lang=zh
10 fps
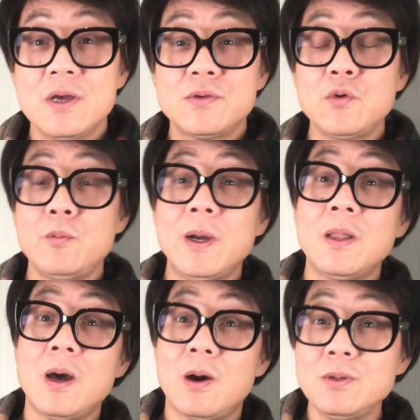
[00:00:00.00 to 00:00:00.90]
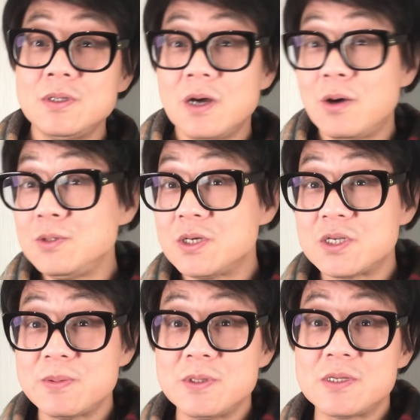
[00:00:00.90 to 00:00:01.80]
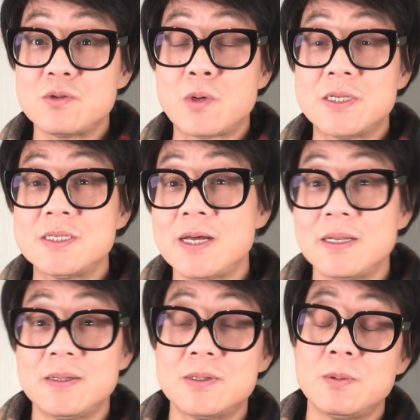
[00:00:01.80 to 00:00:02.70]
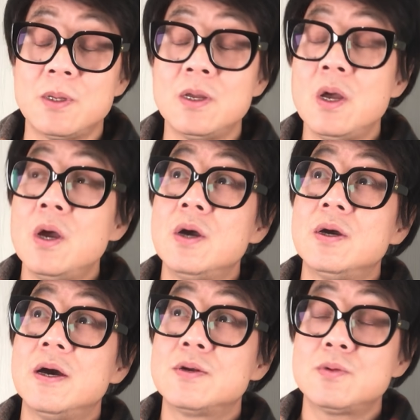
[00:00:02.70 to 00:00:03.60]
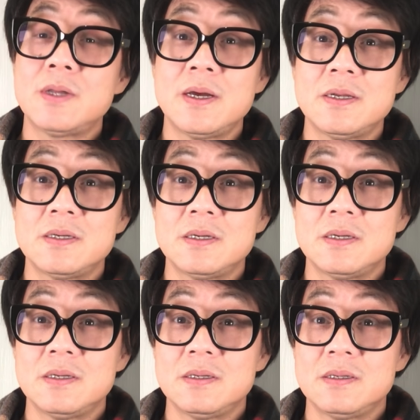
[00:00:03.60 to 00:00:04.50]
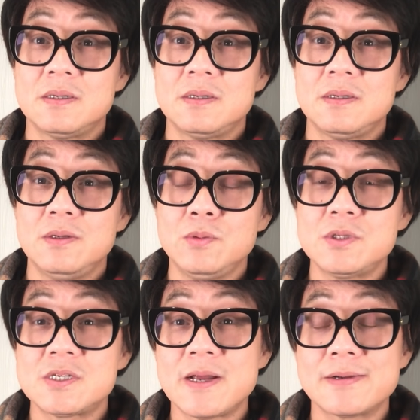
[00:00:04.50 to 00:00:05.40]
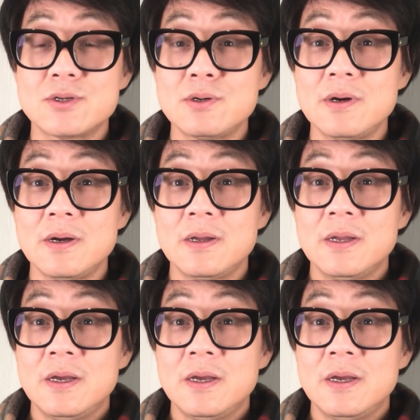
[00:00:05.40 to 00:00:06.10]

所以我们看到好几好几个视频，在转希拉里的视频，啊，说他这个有一次上车。